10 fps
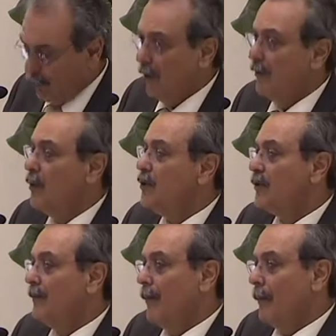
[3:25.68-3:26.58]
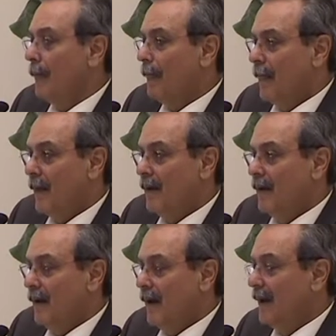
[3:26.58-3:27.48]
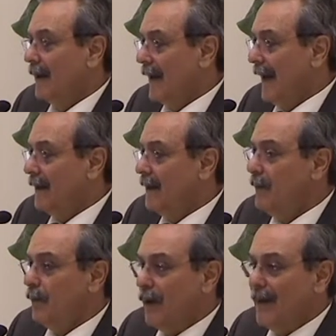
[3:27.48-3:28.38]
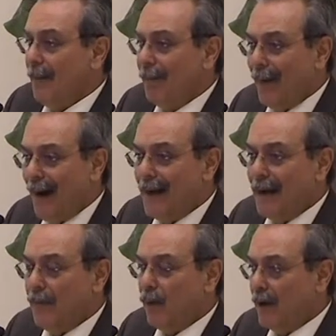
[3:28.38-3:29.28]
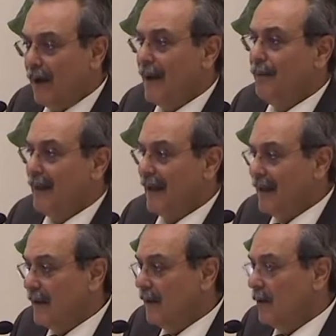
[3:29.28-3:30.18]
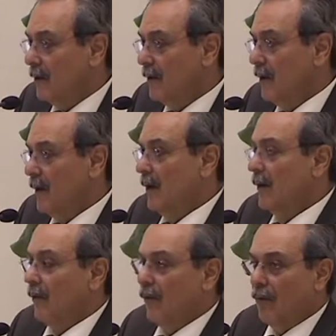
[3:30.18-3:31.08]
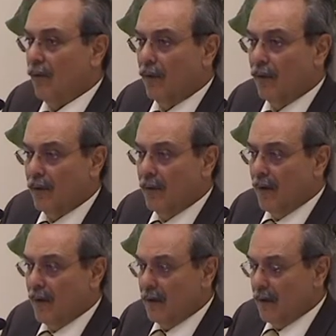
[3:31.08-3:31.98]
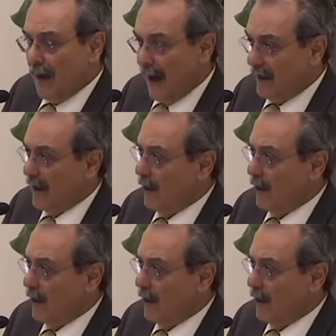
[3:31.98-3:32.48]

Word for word: supporter les uns les autres, mais, mais il y a quelque chose qui est très dangereux.